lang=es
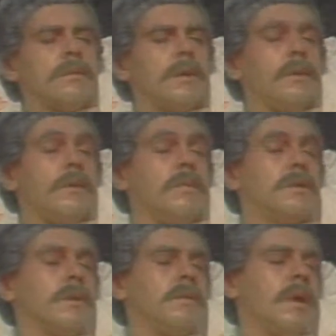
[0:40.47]

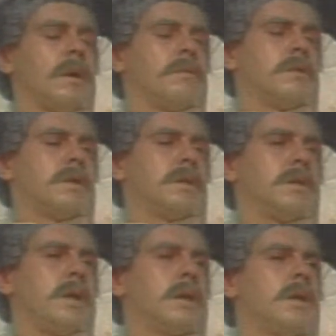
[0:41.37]
debemos aunar nuestras
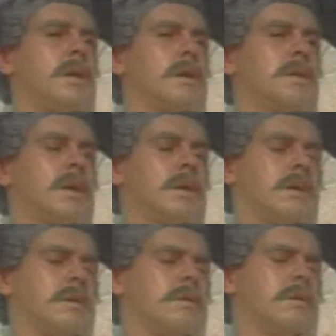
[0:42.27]
energías
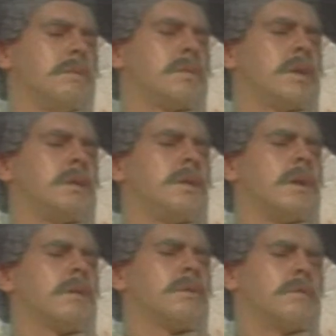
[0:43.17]
alrededor de un
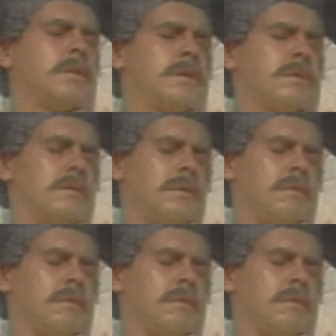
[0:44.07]
candidato nuestro.